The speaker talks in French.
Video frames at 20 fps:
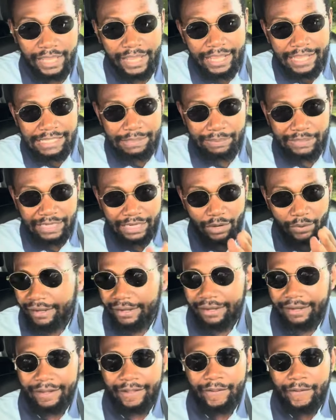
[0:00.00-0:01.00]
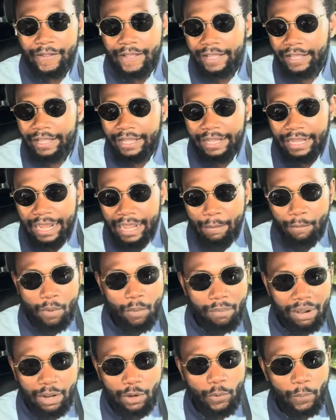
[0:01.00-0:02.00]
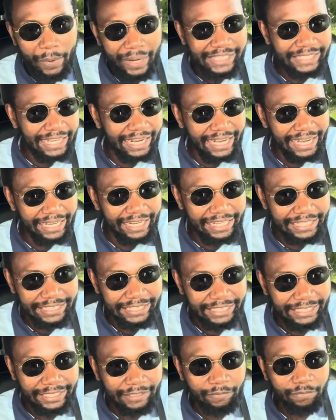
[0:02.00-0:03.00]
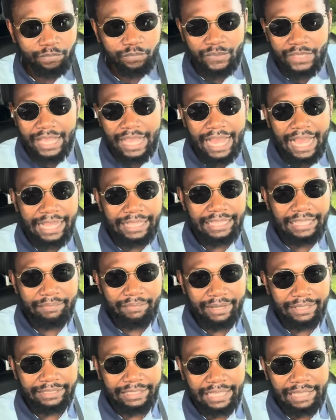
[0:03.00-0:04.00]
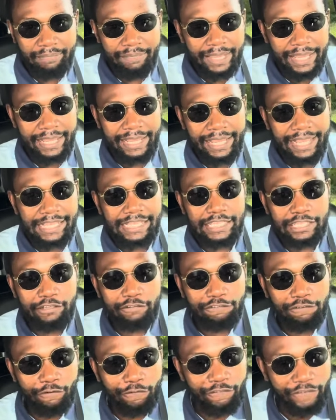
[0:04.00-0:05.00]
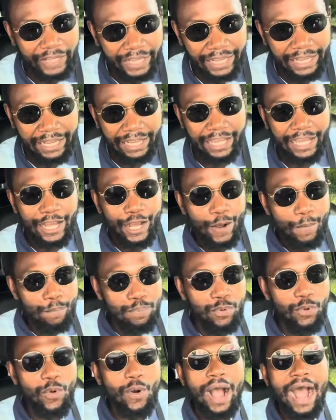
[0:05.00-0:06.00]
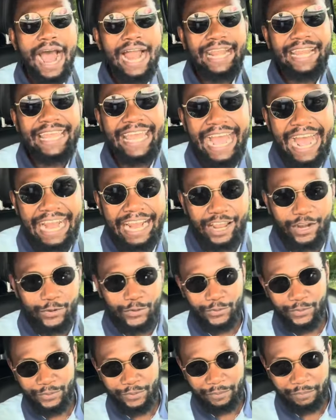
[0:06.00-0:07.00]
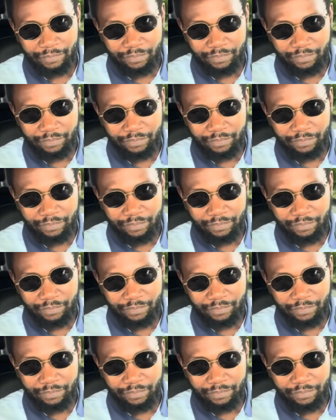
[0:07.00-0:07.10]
C'est pour ça qu'on a, euh, à un moment, le président Kennedy a demandé, mais qu'est-ce qu'il faut faire pour aller à la Lune?